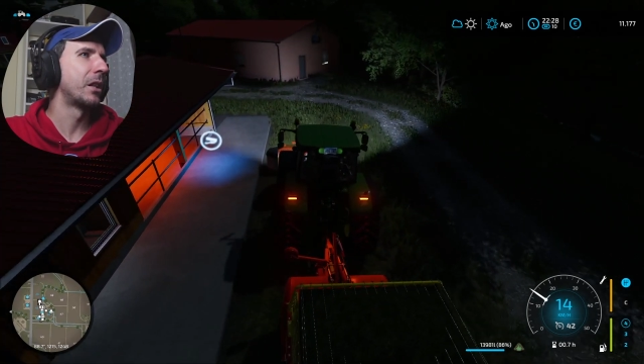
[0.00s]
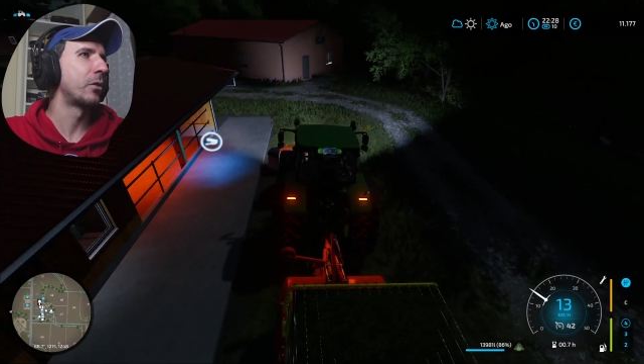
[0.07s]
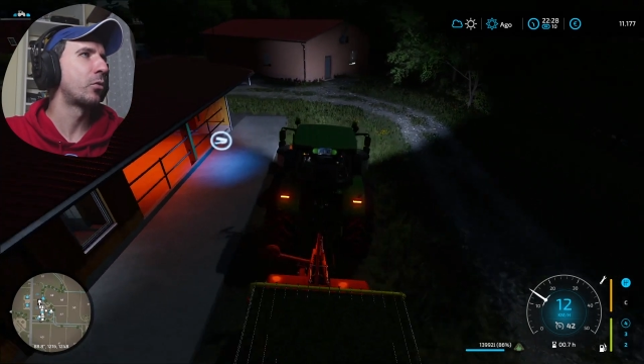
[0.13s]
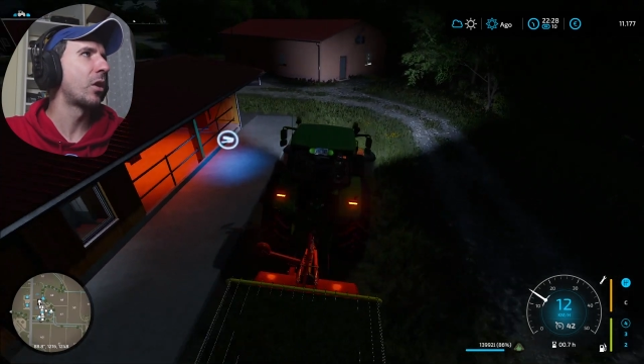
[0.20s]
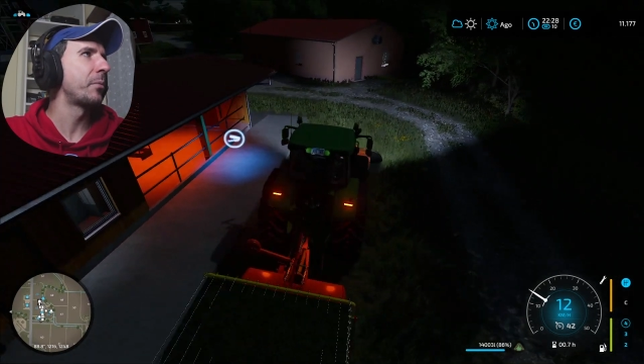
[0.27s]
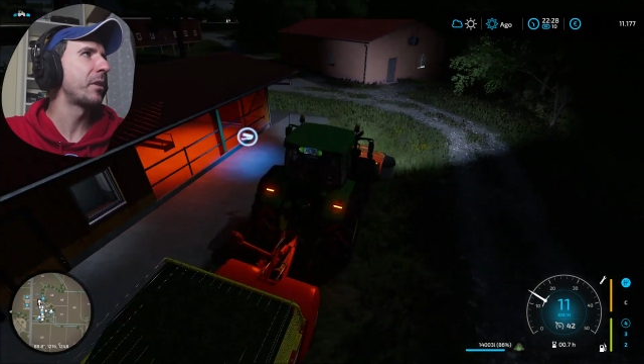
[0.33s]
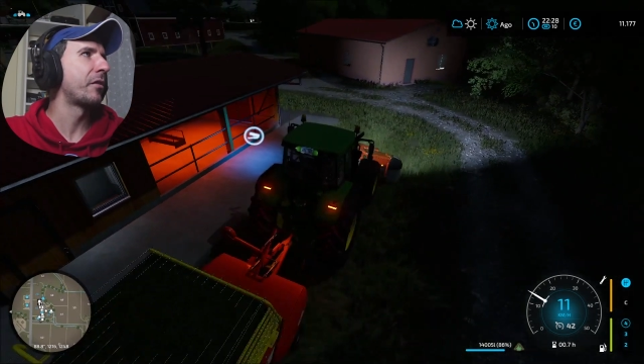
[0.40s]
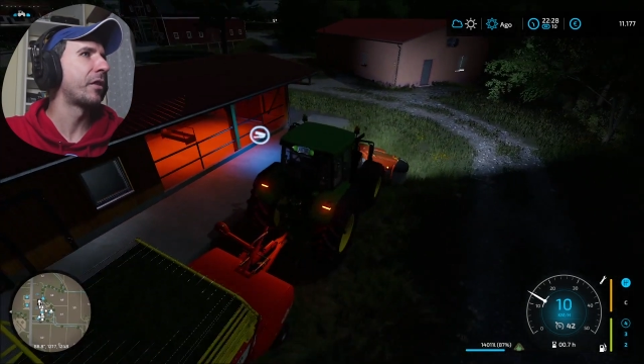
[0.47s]

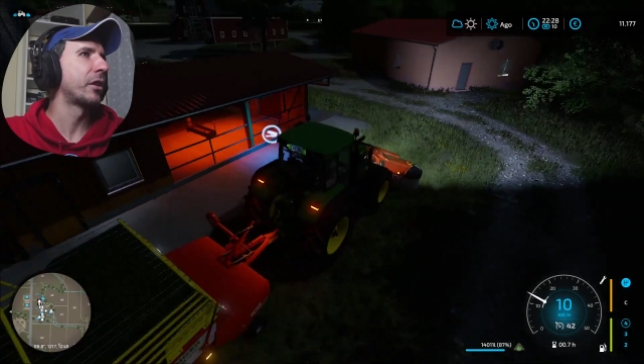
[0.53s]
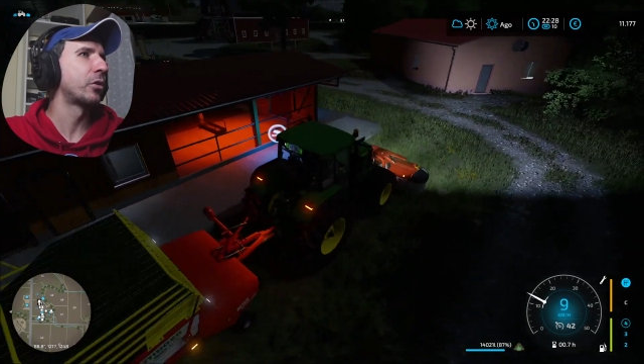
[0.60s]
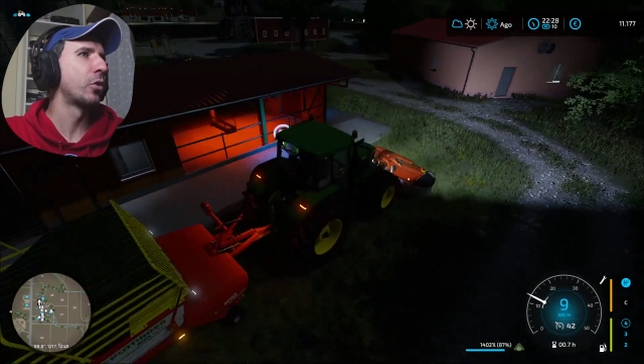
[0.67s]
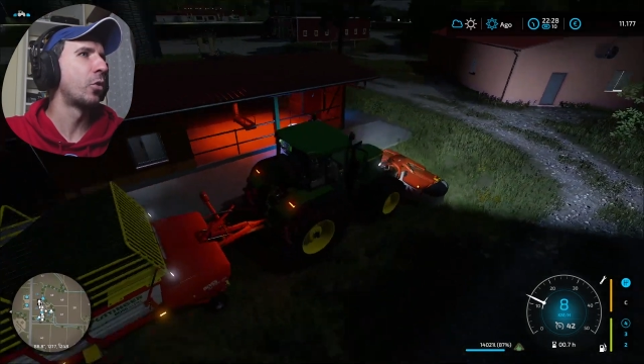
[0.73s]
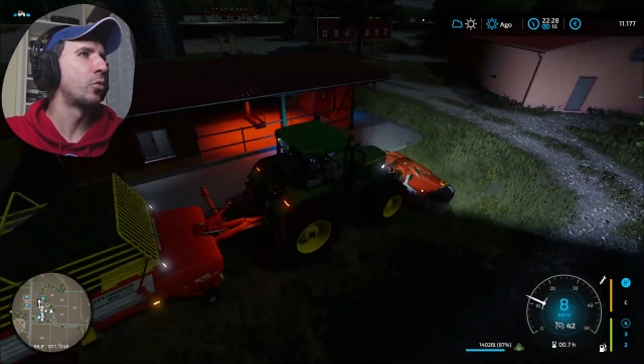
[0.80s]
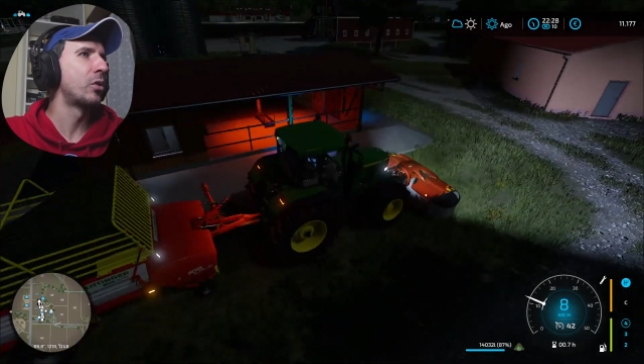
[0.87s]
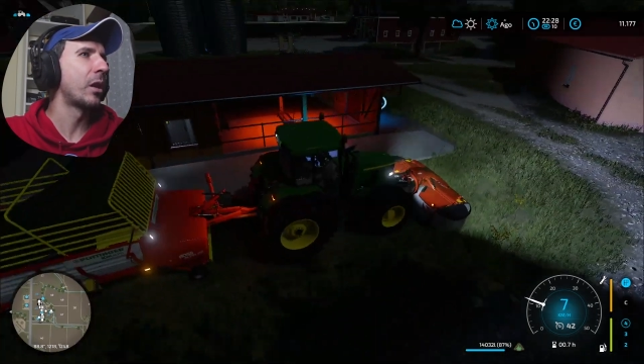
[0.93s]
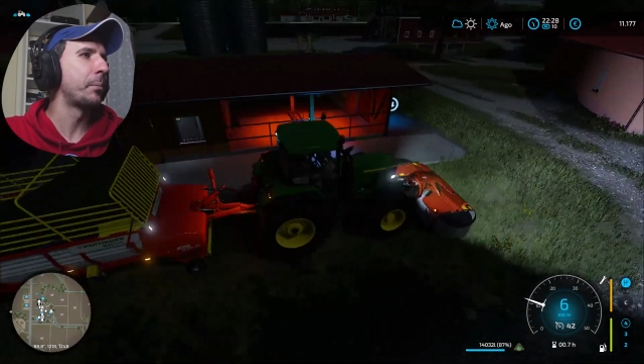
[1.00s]
Eh, qua mi ha
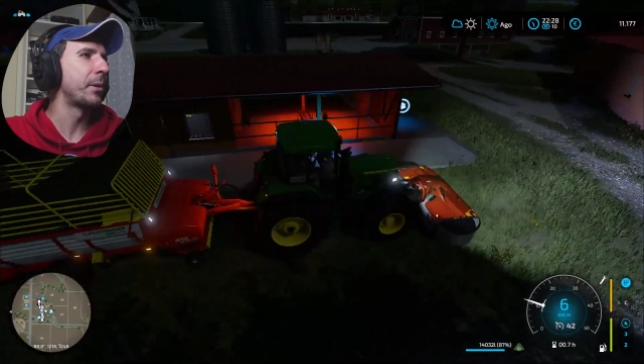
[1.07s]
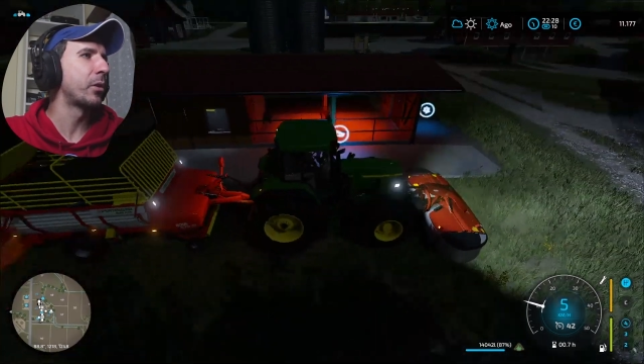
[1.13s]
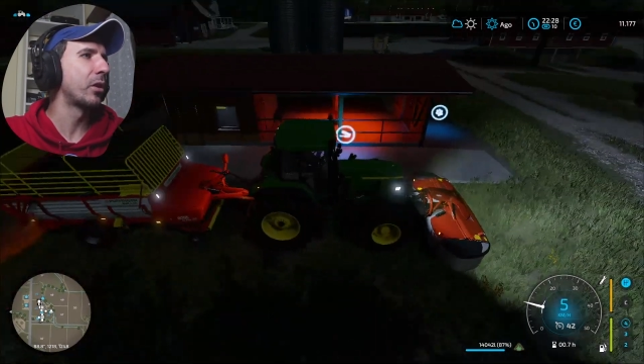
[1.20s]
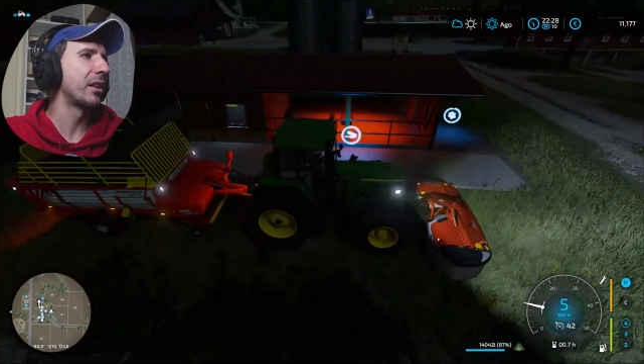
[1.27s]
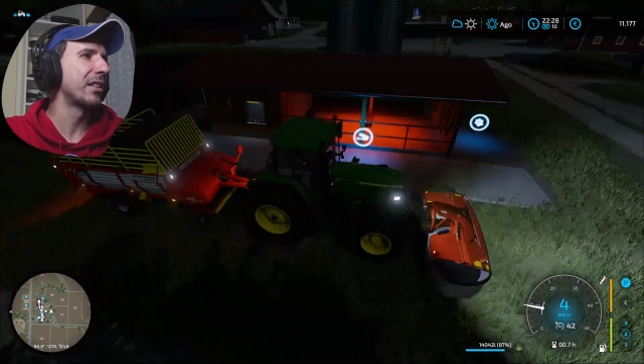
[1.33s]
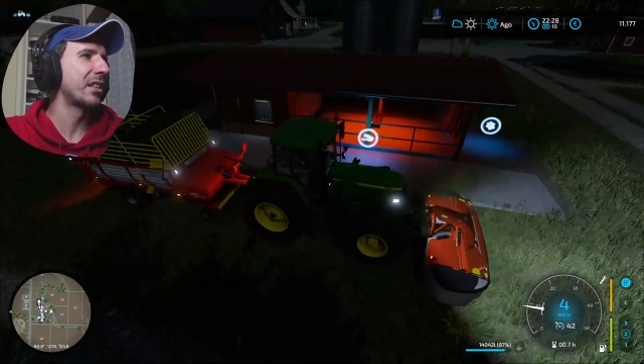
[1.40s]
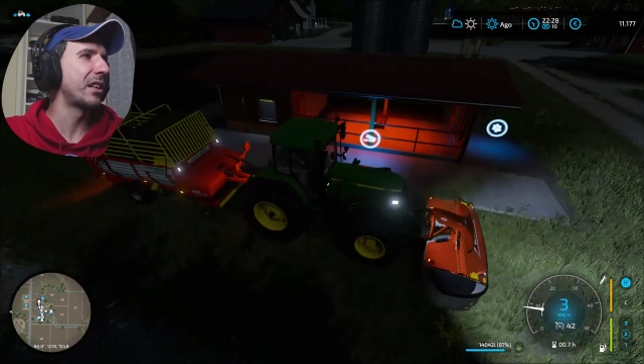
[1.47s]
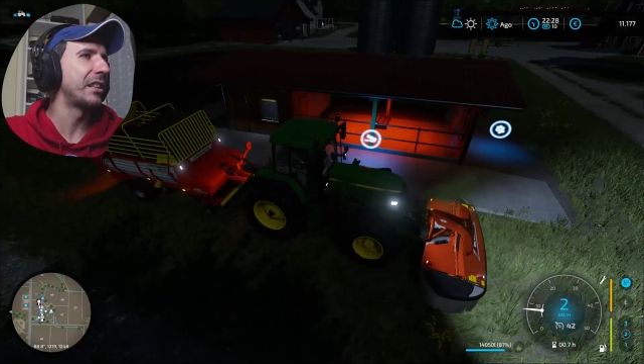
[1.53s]
fatto una
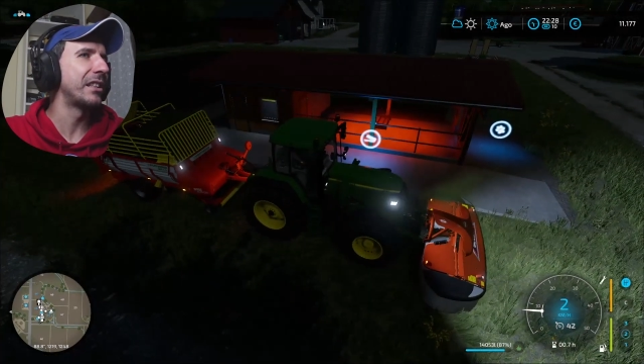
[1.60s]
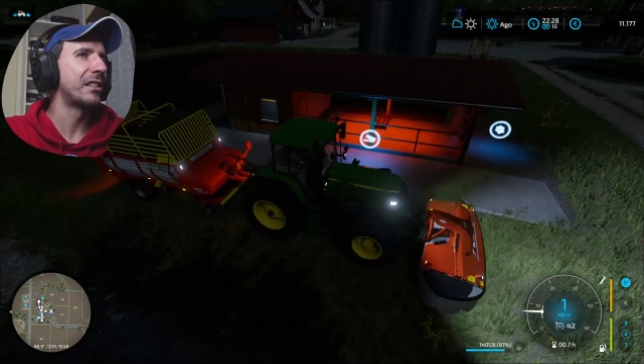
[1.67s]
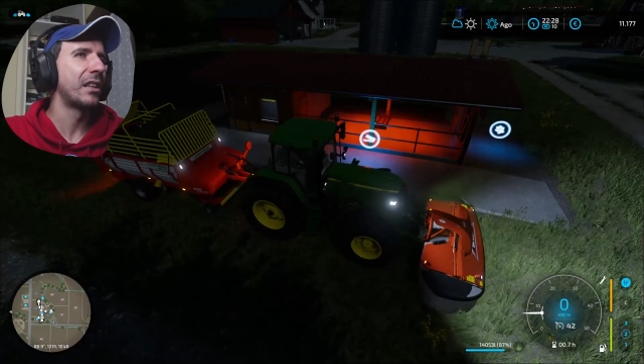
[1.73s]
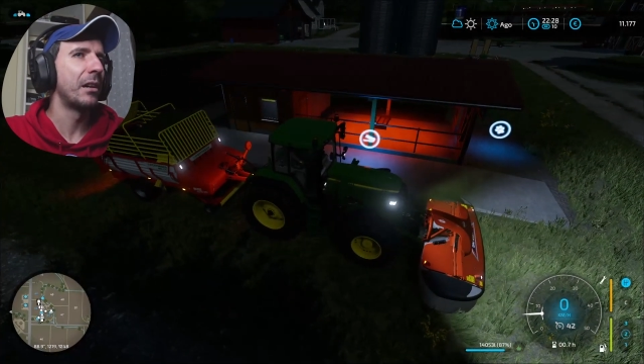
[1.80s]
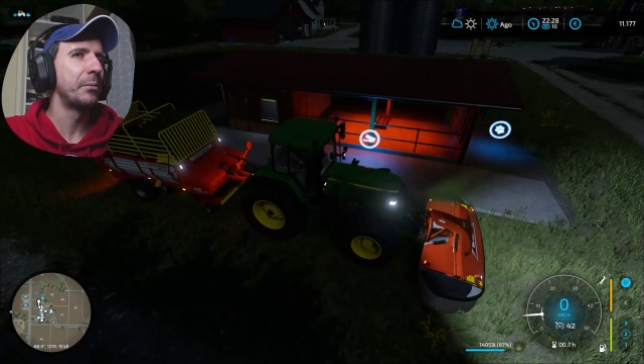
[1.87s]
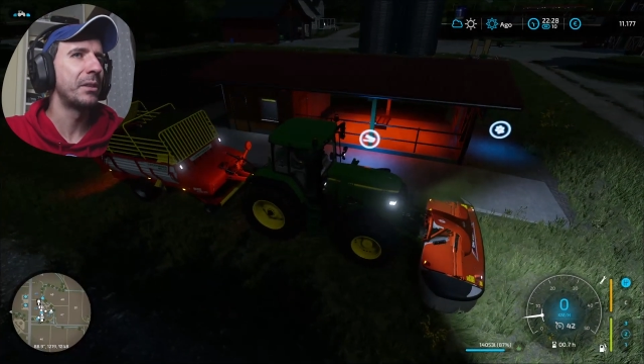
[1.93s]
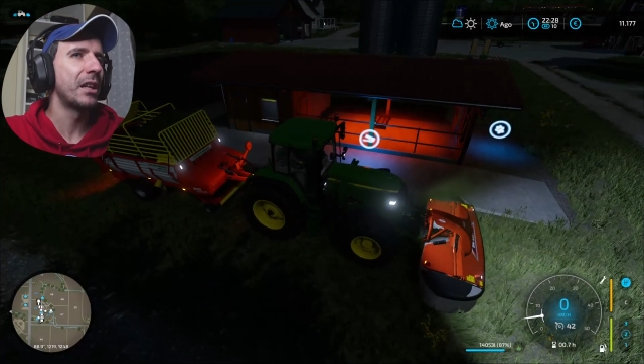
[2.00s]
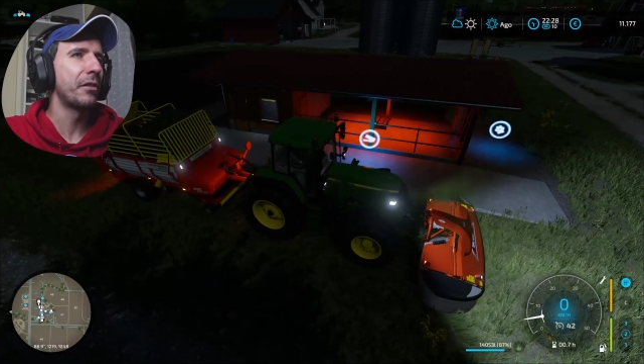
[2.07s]
piccola salita,